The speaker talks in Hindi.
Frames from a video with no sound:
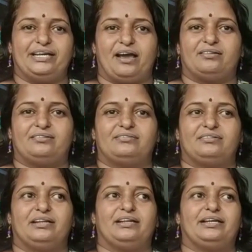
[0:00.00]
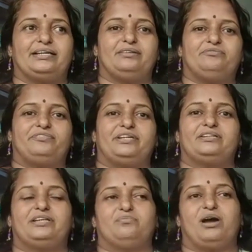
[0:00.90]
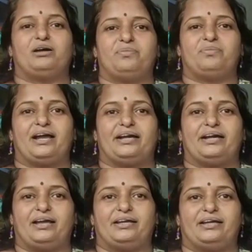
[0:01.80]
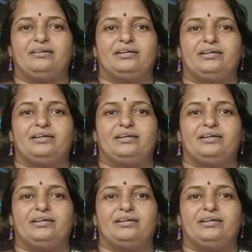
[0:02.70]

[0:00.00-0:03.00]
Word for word: किया लेकिन फिर दिमाग में एक आइडिया आया